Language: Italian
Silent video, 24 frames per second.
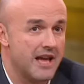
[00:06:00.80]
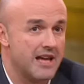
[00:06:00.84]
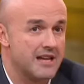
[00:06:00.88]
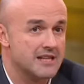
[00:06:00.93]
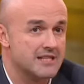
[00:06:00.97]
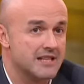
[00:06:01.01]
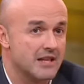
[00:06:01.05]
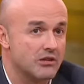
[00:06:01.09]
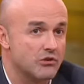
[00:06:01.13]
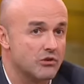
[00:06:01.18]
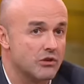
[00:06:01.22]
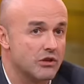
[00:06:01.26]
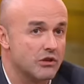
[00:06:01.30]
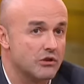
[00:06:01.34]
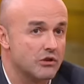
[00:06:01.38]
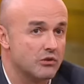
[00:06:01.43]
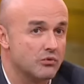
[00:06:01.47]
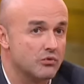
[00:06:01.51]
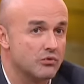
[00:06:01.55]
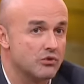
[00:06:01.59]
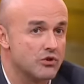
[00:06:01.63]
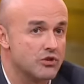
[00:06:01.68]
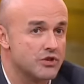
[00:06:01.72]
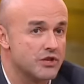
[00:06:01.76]
è stato
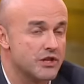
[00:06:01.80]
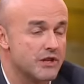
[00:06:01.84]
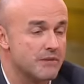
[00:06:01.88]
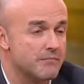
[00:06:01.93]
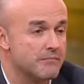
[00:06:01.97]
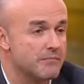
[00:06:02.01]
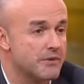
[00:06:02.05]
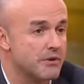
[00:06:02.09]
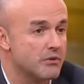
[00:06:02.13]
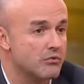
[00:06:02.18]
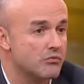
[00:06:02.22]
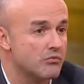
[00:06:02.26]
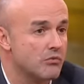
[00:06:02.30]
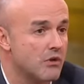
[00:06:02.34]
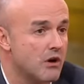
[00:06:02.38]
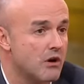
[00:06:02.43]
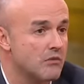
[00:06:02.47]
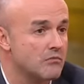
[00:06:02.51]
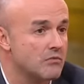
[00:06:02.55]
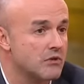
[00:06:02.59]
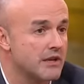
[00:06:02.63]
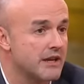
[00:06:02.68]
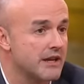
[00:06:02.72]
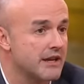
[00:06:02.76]
ritenuto sempre un
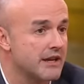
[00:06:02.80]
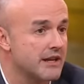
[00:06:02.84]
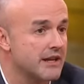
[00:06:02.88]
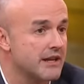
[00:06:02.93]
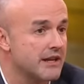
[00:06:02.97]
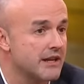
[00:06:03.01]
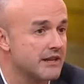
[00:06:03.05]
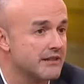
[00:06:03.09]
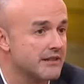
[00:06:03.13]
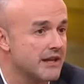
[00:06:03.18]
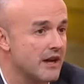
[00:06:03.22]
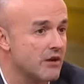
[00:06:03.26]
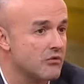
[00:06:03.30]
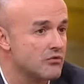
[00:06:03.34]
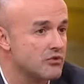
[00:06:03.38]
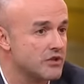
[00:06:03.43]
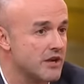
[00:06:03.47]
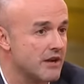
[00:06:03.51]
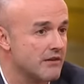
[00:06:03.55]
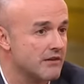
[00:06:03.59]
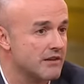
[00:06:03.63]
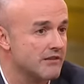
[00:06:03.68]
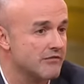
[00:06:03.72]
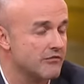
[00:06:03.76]
uomo che in realtà
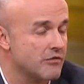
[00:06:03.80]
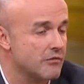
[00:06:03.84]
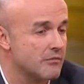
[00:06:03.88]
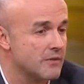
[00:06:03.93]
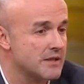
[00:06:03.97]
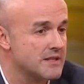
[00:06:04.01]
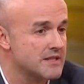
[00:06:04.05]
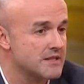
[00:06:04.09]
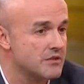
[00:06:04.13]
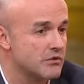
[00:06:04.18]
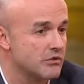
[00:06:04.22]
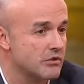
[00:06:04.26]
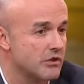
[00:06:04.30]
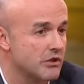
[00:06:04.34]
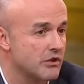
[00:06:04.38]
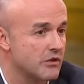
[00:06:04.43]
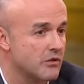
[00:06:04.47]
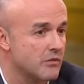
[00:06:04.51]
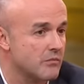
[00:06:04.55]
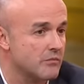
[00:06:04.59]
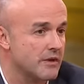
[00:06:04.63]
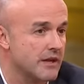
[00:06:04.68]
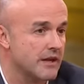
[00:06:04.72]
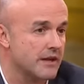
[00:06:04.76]
usava l'informazione
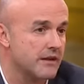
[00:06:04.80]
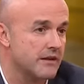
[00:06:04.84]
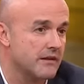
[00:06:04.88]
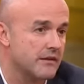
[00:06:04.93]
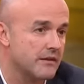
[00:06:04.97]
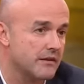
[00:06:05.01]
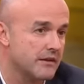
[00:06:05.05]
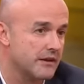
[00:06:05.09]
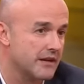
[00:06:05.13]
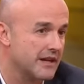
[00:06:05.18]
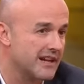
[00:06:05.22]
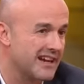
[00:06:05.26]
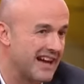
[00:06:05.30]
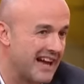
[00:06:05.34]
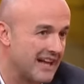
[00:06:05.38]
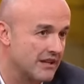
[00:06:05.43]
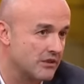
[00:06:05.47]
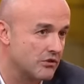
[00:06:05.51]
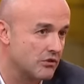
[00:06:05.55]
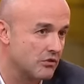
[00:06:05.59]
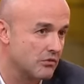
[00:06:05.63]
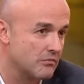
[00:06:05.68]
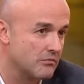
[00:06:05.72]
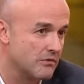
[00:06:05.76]
come
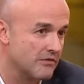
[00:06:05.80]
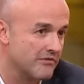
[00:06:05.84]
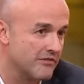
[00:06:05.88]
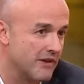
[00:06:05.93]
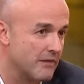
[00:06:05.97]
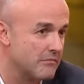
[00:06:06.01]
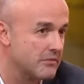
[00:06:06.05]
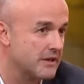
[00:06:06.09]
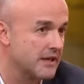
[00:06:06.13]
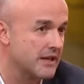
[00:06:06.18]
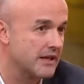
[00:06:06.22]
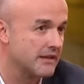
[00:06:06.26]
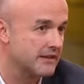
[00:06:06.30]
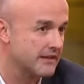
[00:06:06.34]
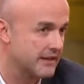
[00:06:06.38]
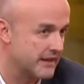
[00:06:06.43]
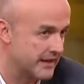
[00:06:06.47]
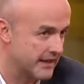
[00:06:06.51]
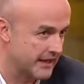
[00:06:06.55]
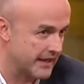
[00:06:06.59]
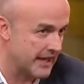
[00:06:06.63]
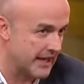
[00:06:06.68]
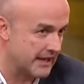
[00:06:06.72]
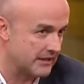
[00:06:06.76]
ricatto, come fabbrica del
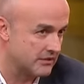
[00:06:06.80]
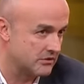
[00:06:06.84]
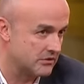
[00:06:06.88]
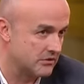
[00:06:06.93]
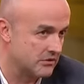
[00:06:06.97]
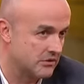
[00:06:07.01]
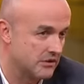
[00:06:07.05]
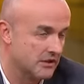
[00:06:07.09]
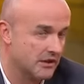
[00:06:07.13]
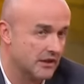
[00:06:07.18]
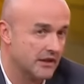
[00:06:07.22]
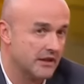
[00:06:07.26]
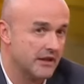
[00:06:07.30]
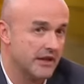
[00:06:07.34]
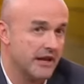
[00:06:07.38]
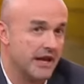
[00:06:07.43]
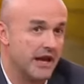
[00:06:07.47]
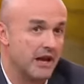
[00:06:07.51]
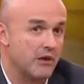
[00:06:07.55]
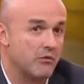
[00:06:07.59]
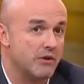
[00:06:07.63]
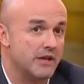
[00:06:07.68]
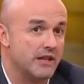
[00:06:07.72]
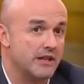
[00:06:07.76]
ricatto.
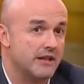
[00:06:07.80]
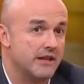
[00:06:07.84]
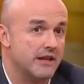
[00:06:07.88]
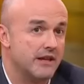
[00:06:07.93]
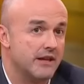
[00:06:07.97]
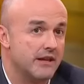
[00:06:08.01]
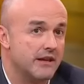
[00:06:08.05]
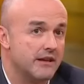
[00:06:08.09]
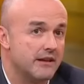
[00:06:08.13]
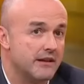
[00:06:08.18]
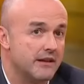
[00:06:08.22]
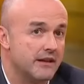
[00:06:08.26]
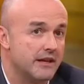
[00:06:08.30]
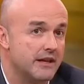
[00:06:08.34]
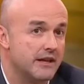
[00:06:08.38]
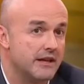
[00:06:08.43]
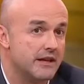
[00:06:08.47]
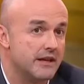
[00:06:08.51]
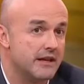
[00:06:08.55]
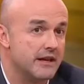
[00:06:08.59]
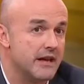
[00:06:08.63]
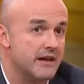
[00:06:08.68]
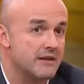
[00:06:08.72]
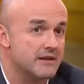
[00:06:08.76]
E quindi
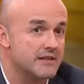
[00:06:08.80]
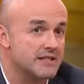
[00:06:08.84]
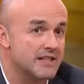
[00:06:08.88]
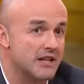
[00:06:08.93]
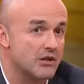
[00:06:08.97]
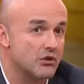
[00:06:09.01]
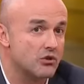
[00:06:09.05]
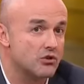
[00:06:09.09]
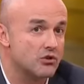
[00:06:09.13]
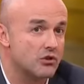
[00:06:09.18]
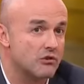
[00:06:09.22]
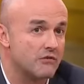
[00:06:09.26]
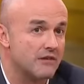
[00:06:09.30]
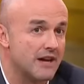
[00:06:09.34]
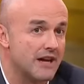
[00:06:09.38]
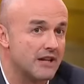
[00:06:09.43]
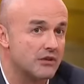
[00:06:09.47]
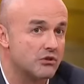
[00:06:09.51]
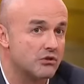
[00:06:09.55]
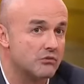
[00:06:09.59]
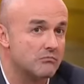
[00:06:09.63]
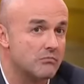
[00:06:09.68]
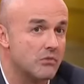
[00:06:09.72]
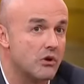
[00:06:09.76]
eh, è stato
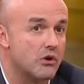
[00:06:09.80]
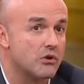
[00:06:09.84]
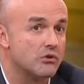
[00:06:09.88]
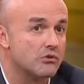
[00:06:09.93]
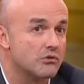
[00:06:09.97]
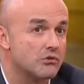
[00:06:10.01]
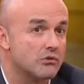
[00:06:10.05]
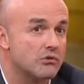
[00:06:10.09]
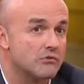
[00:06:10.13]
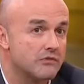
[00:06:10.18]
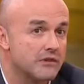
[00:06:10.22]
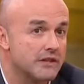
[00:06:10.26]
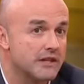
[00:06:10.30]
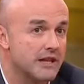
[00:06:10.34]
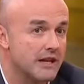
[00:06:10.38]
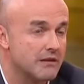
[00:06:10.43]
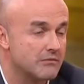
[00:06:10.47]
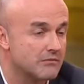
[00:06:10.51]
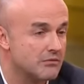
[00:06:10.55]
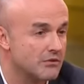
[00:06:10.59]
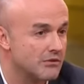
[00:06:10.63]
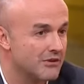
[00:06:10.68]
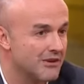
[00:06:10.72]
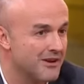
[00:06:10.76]
trovato morto, lo
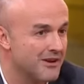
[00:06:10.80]
vediamo,